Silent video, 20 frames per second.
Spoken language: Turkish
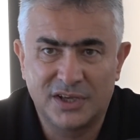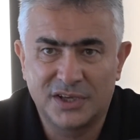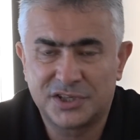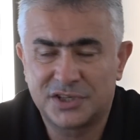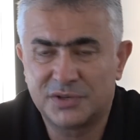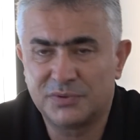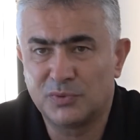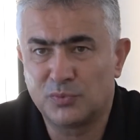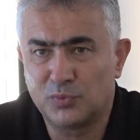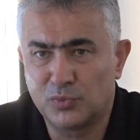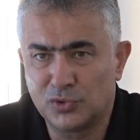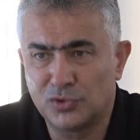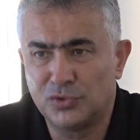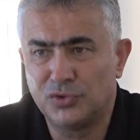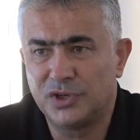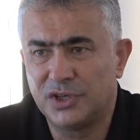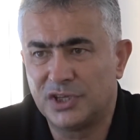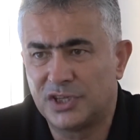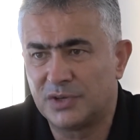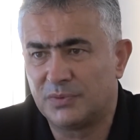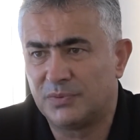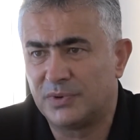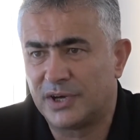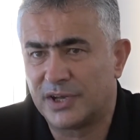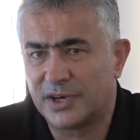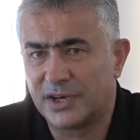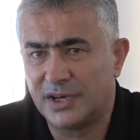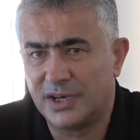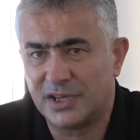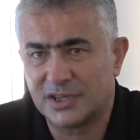Şimdi bugün
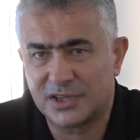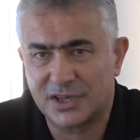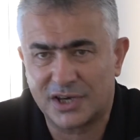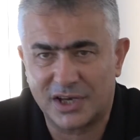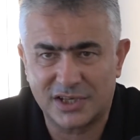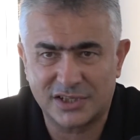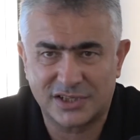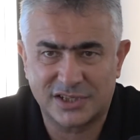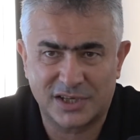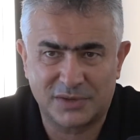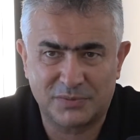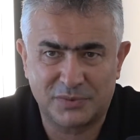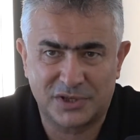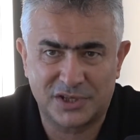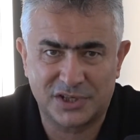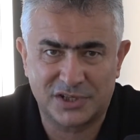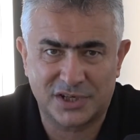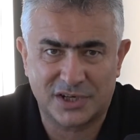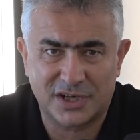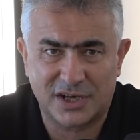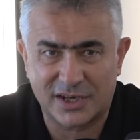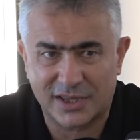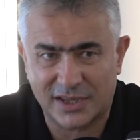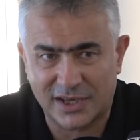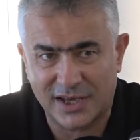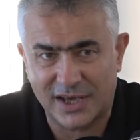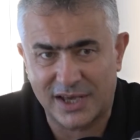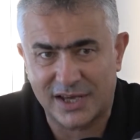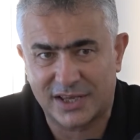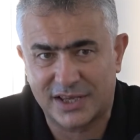itibarıyla transfer bitecek.
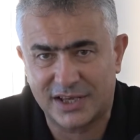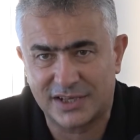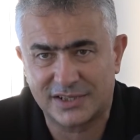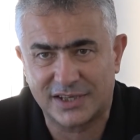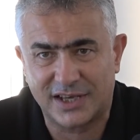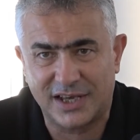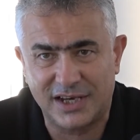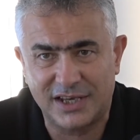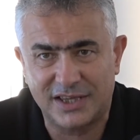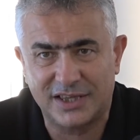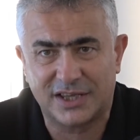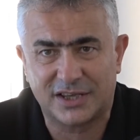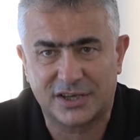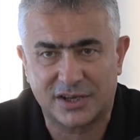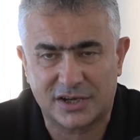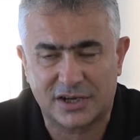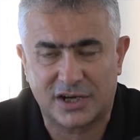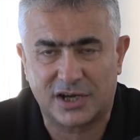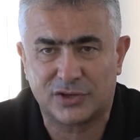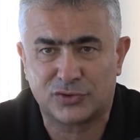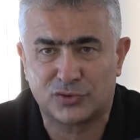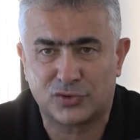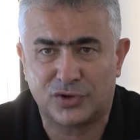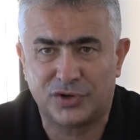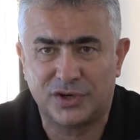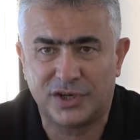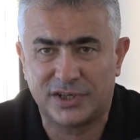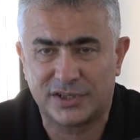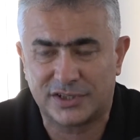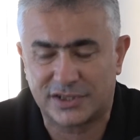Artık herkes elindeki
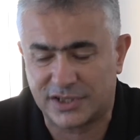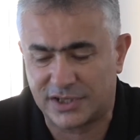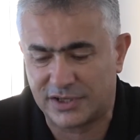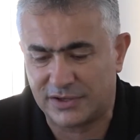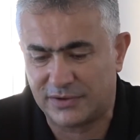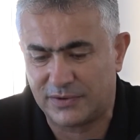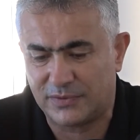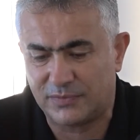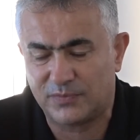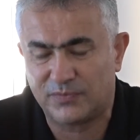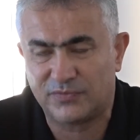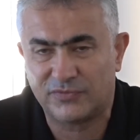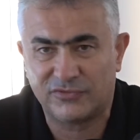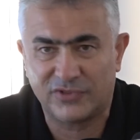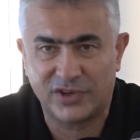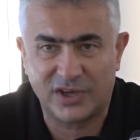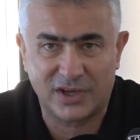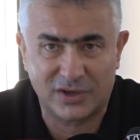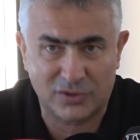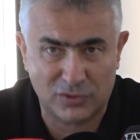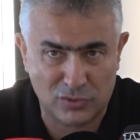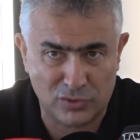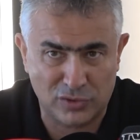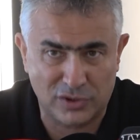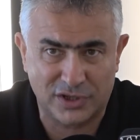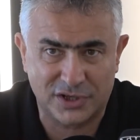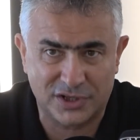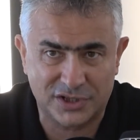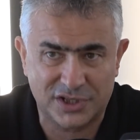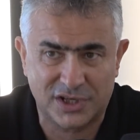kadro neyse, veya
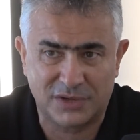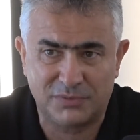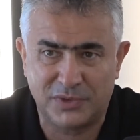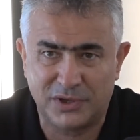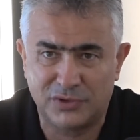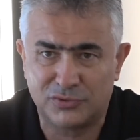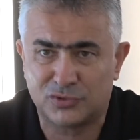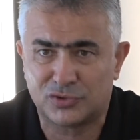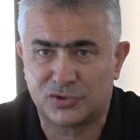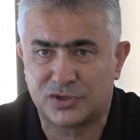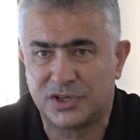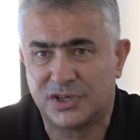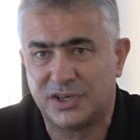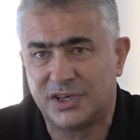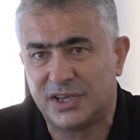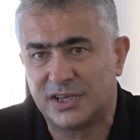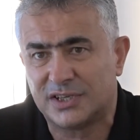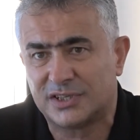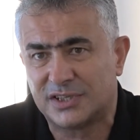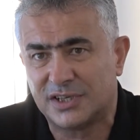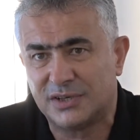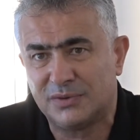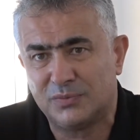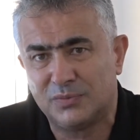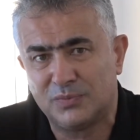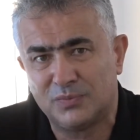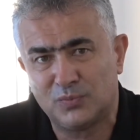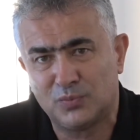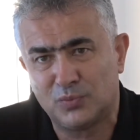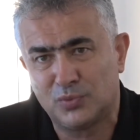kullanacağı mevcut şey neyse
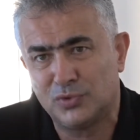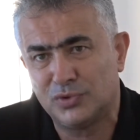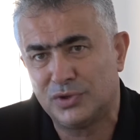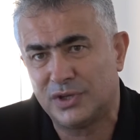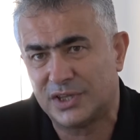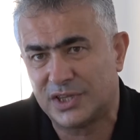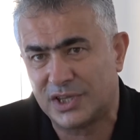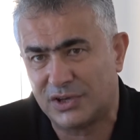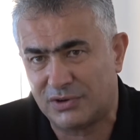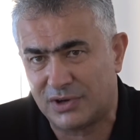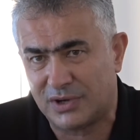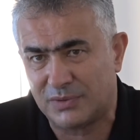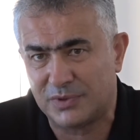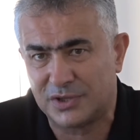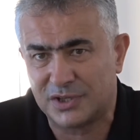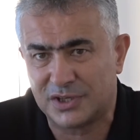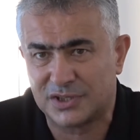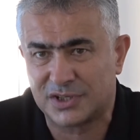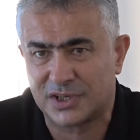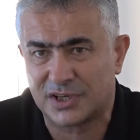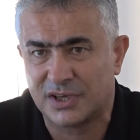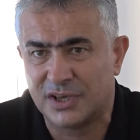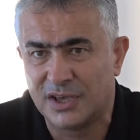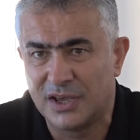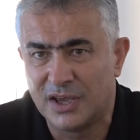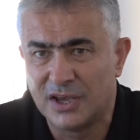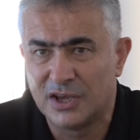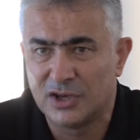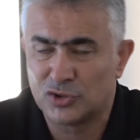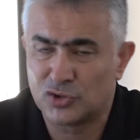bununla devam edecek.
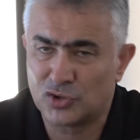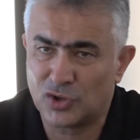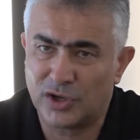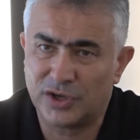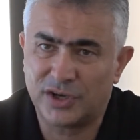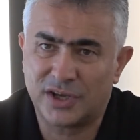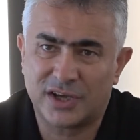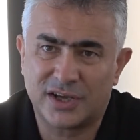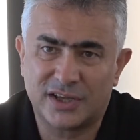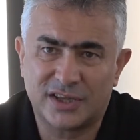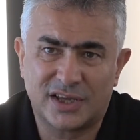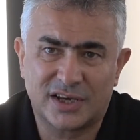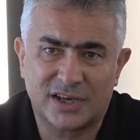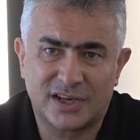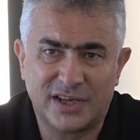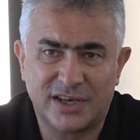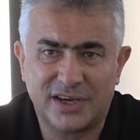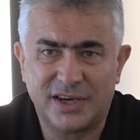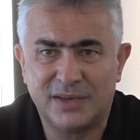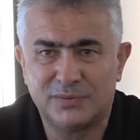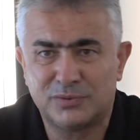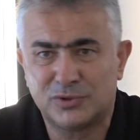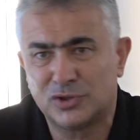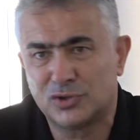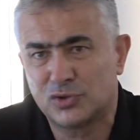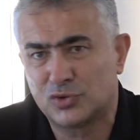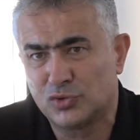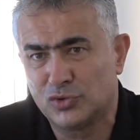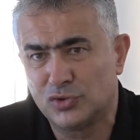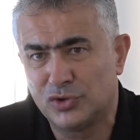Şu ana kadarkilerin hepsi
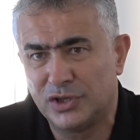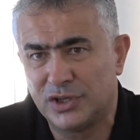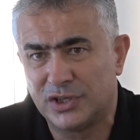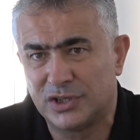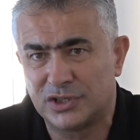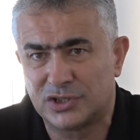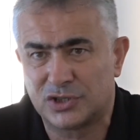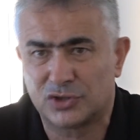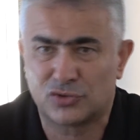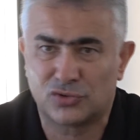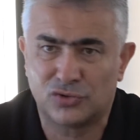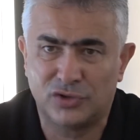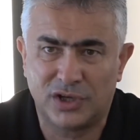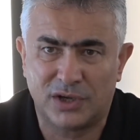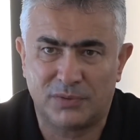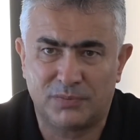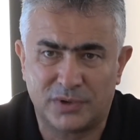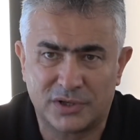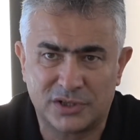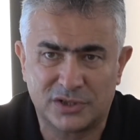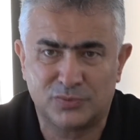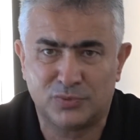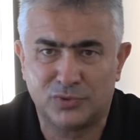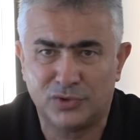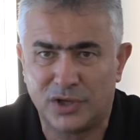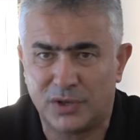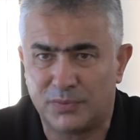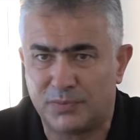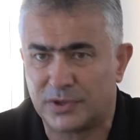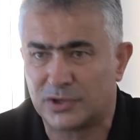suniydi. İşte şunu yaparız,
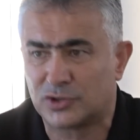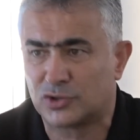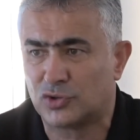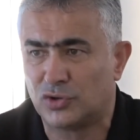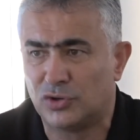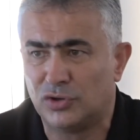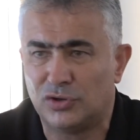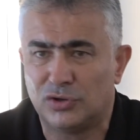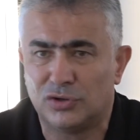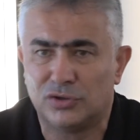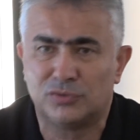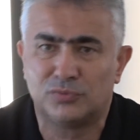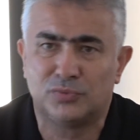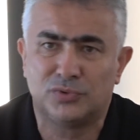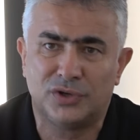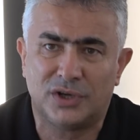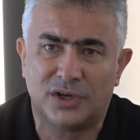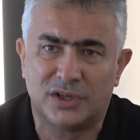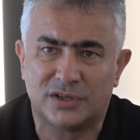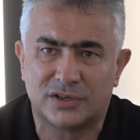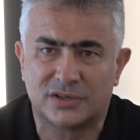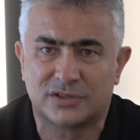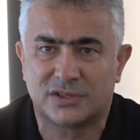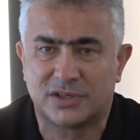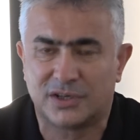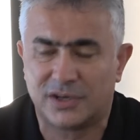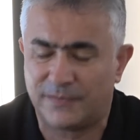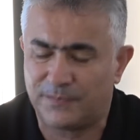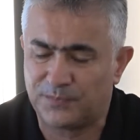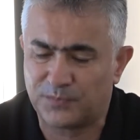bunu yaparız, şöyle olur, bunu alırız
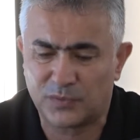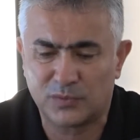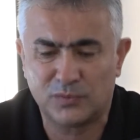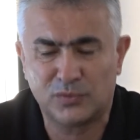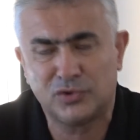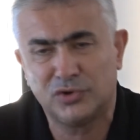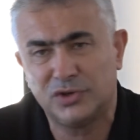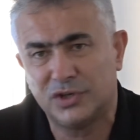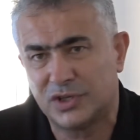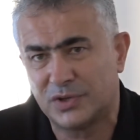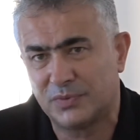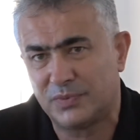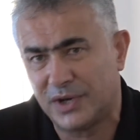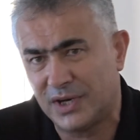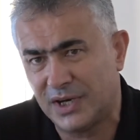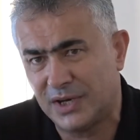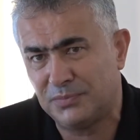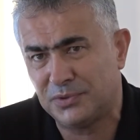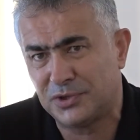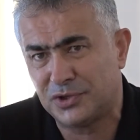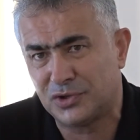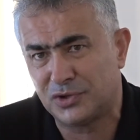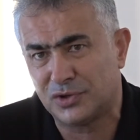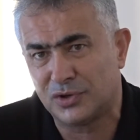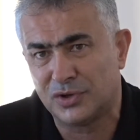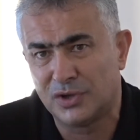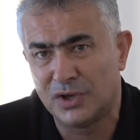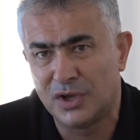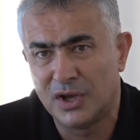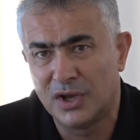sana. Bugün itibariyle
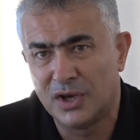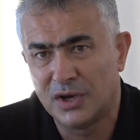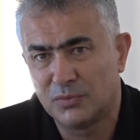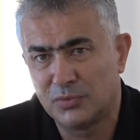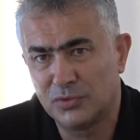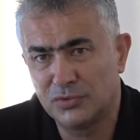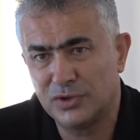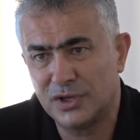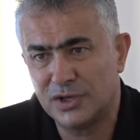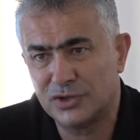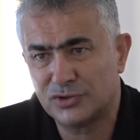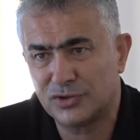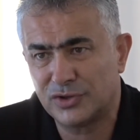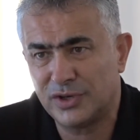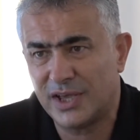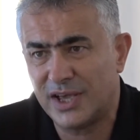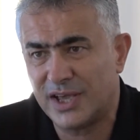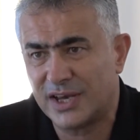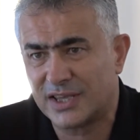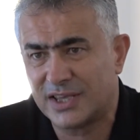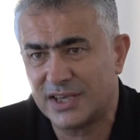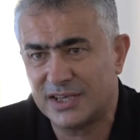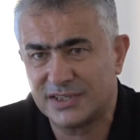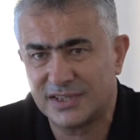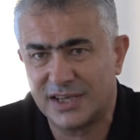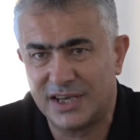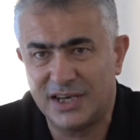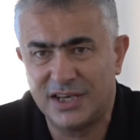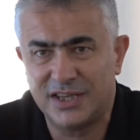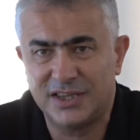bitiyor. Bundan sonra
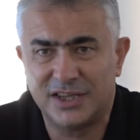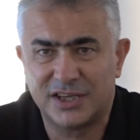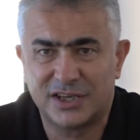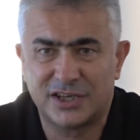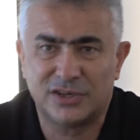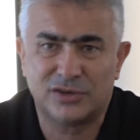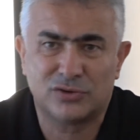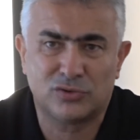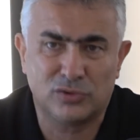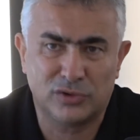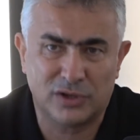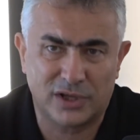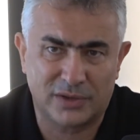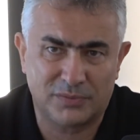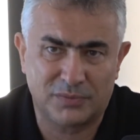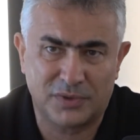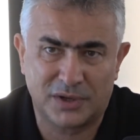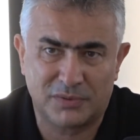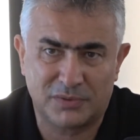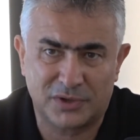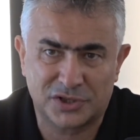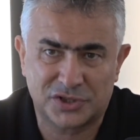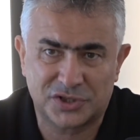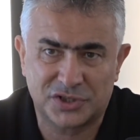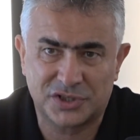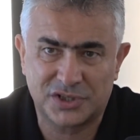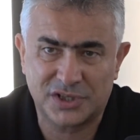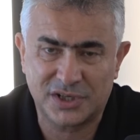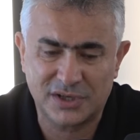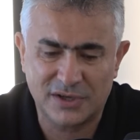herkes elindekini kullanmaya
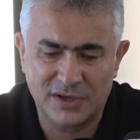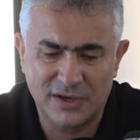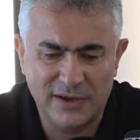başlayacak.